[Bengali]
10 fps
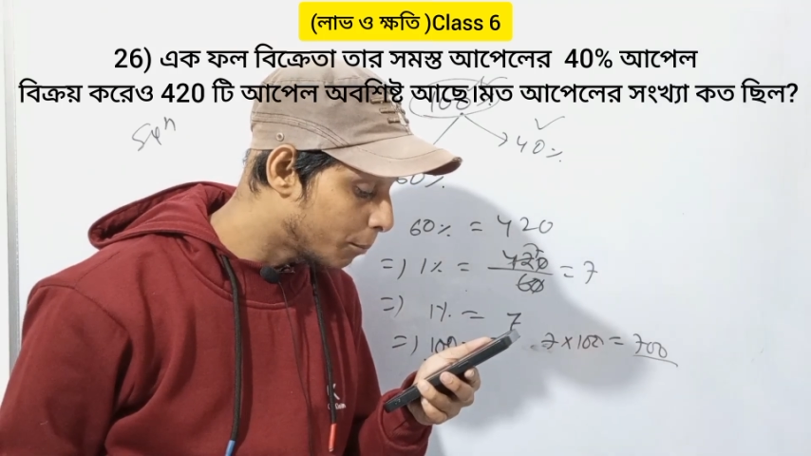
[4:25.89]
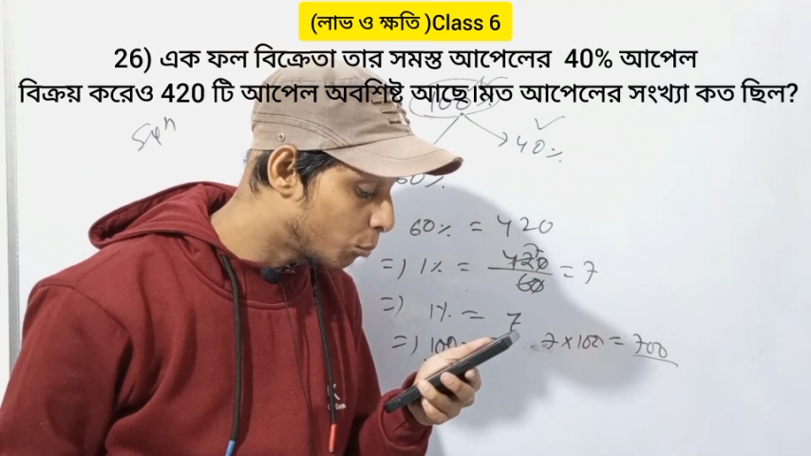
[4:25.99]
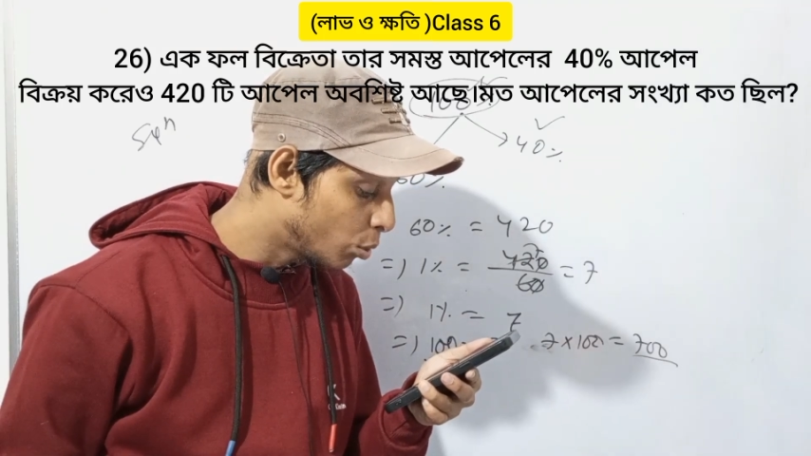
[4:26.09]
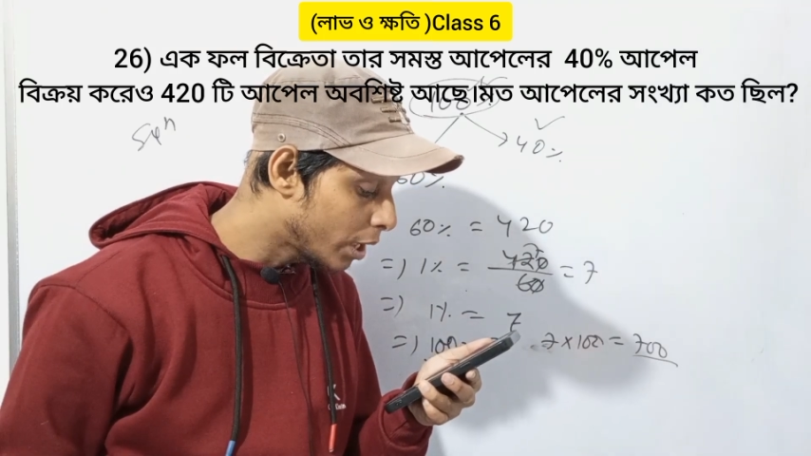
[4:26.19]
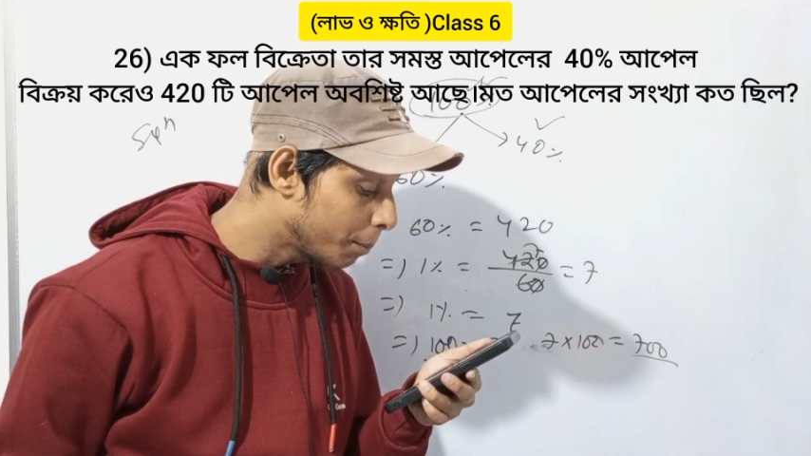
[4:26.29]

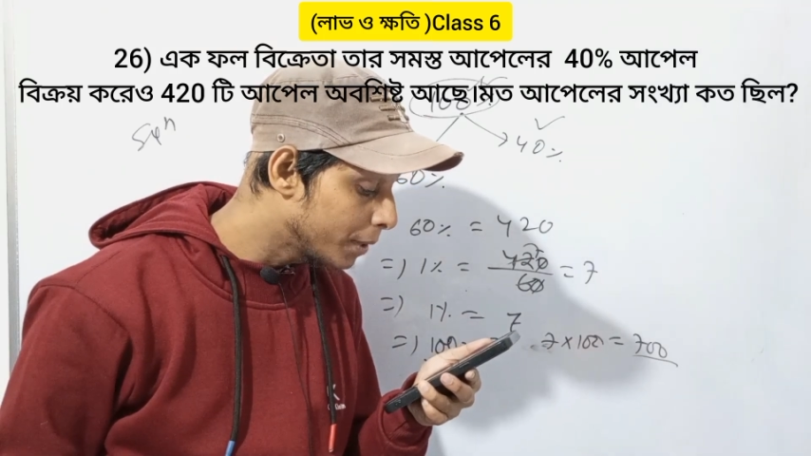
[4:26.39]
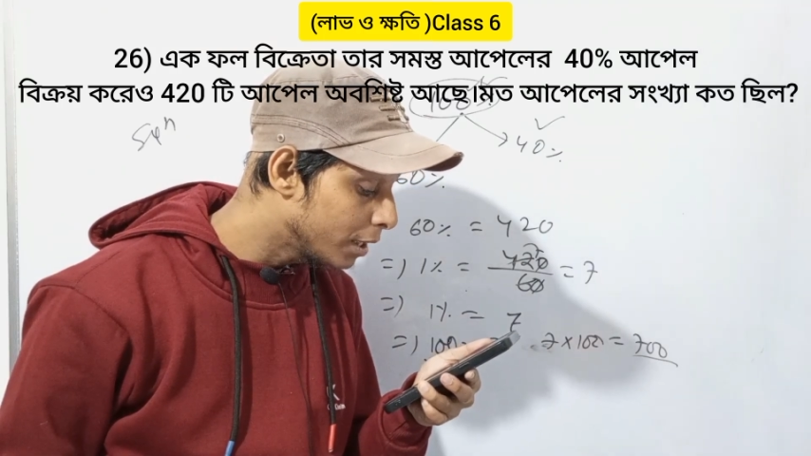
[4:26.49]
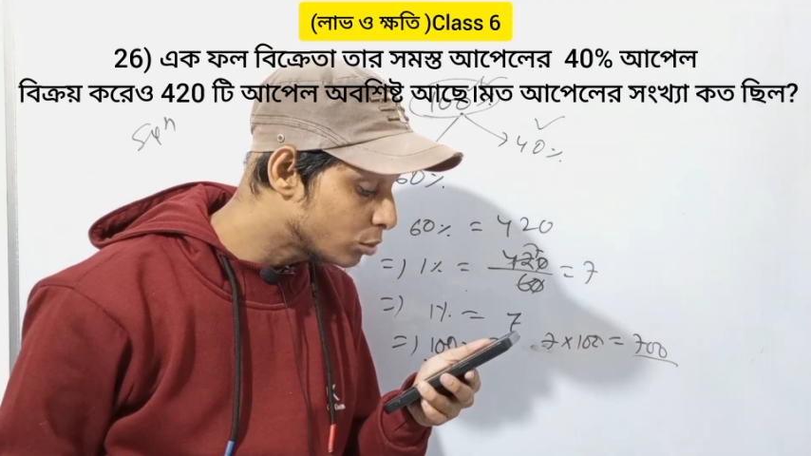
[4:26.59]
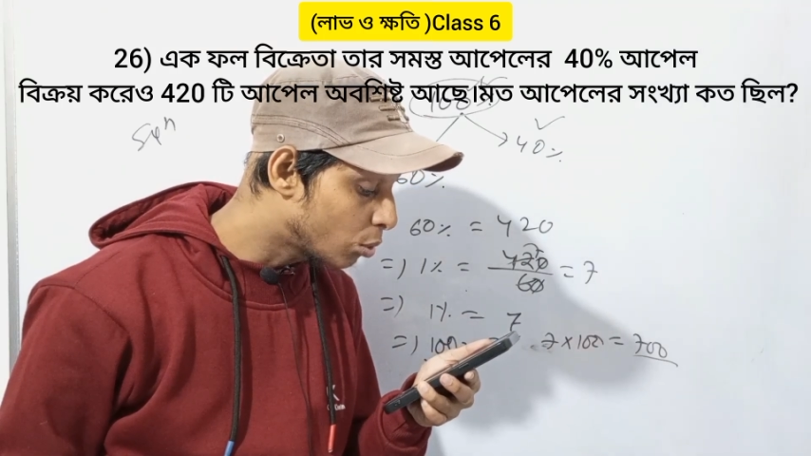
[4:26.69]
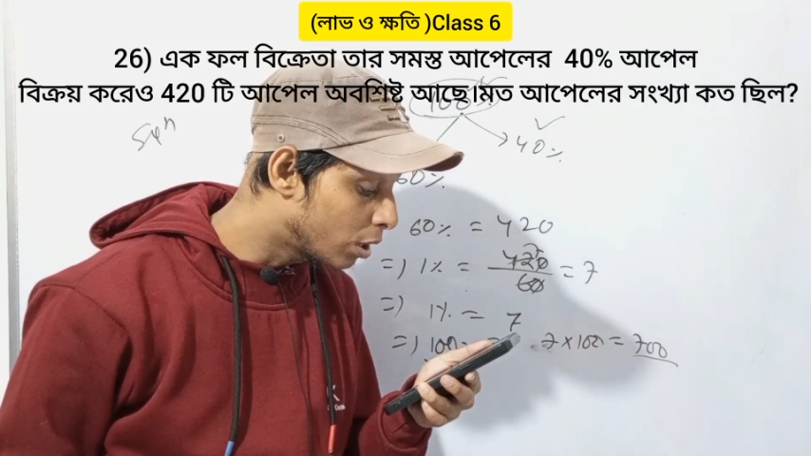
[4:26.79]
মোট
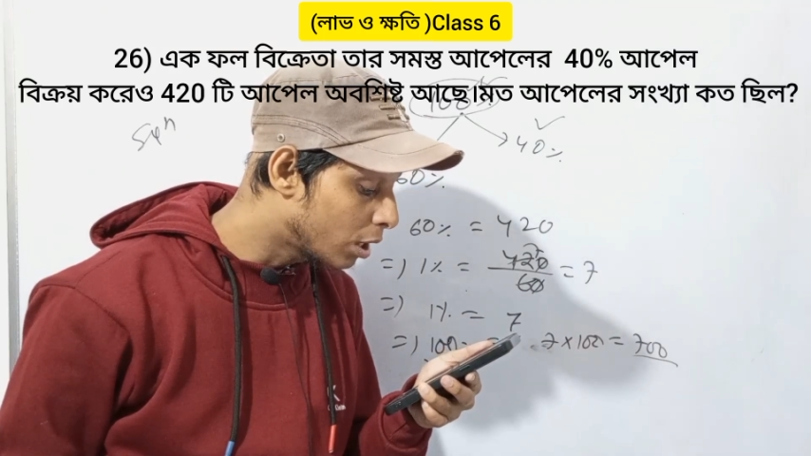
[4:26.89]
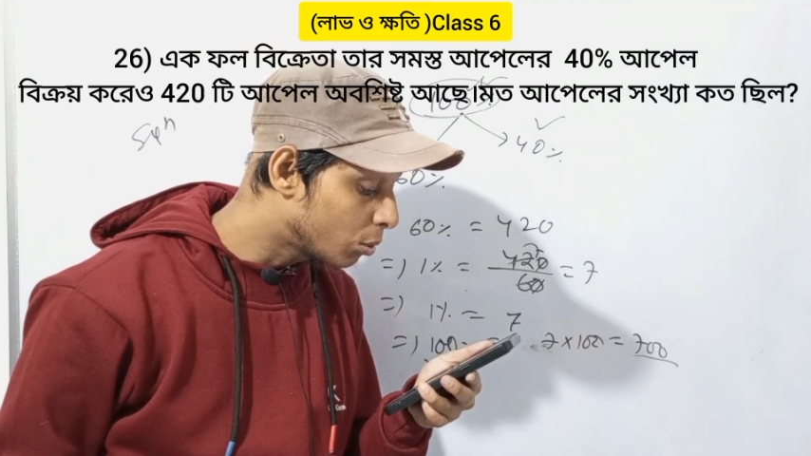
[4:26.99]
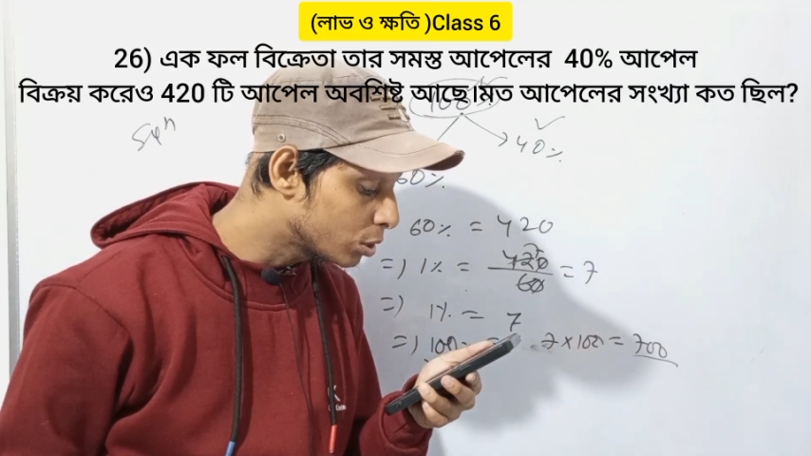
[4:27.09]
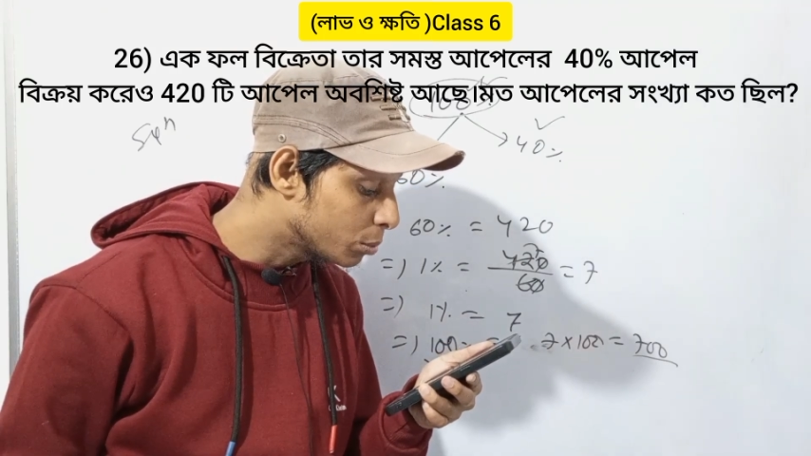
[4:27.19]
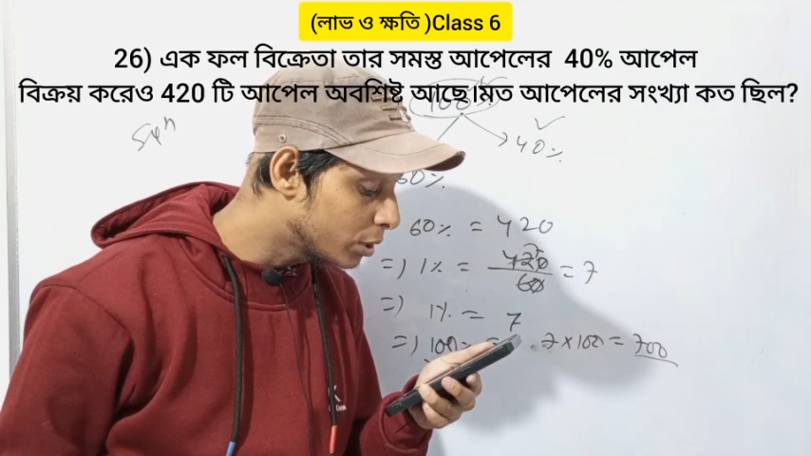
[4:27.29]
আপেলের সংখ্যা
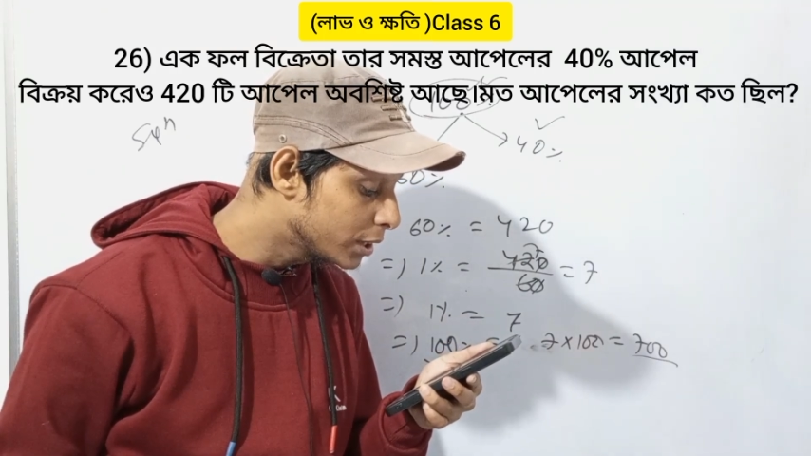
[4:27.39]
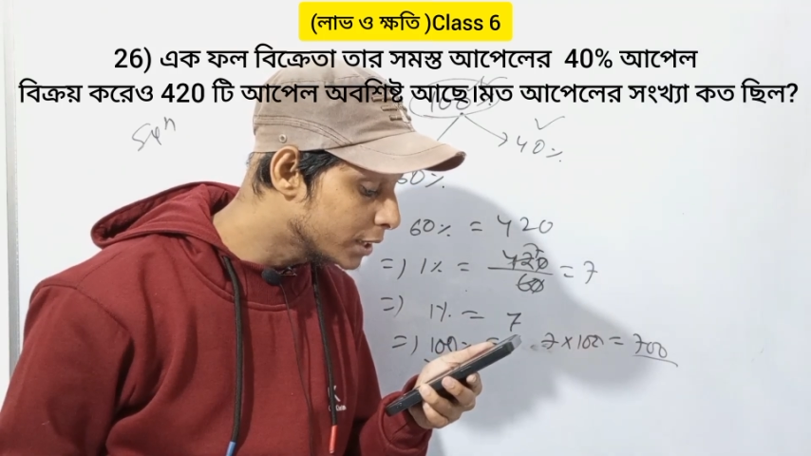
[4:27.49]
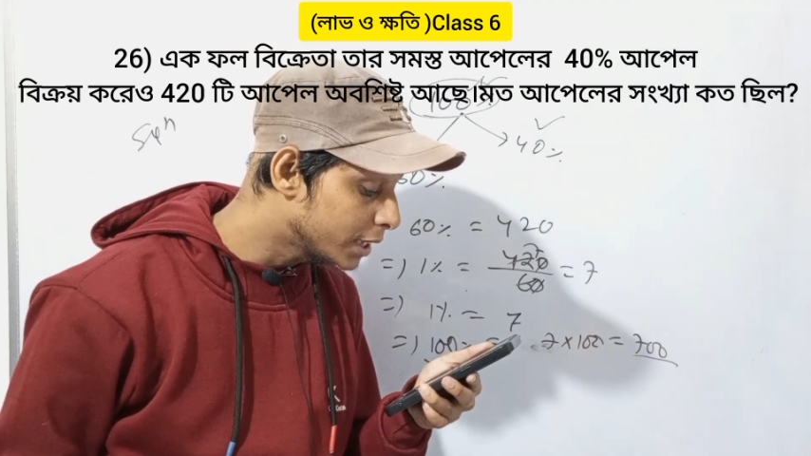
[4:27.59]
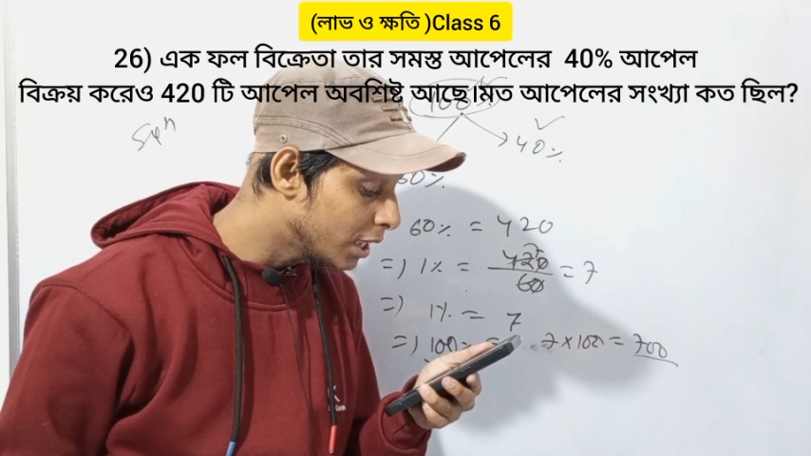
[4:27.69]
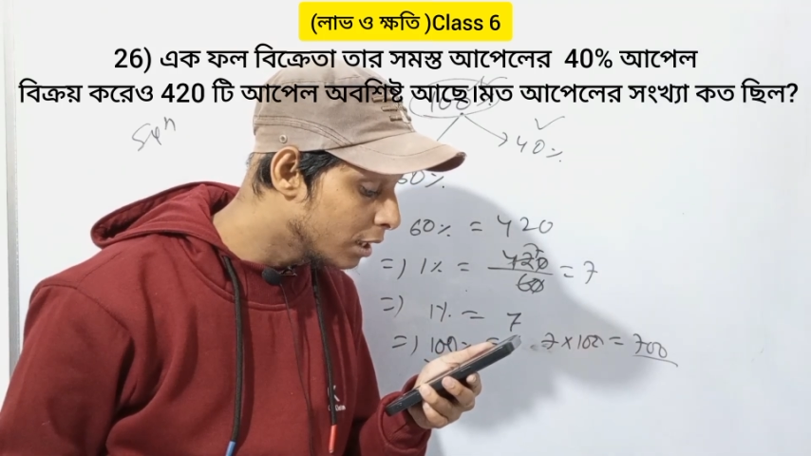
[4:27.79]
কত বলে
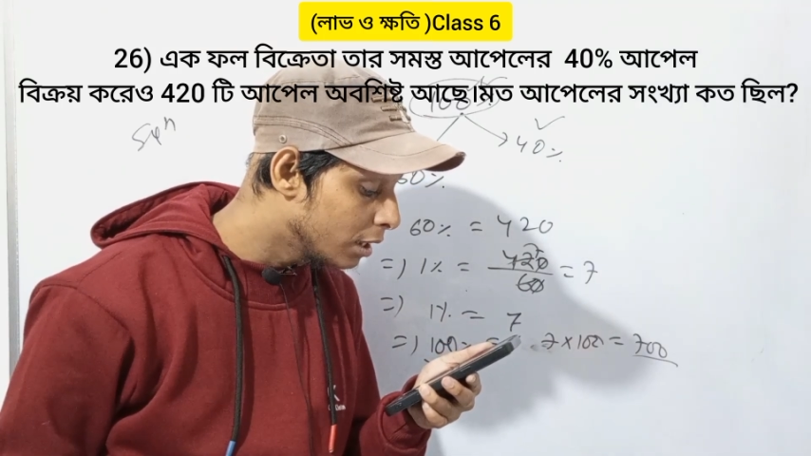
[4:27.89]
দিয়েছে